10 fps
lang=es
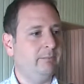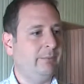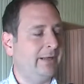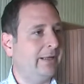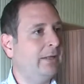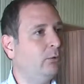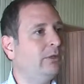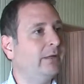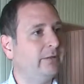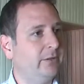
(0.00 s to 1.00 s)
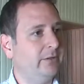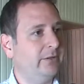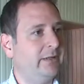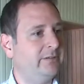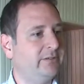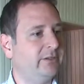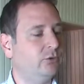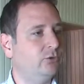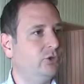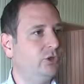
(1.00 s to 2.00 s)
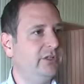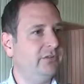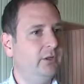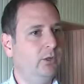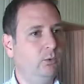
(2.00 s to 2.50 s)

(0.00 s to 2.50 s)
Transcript: para cada una de las instituciones.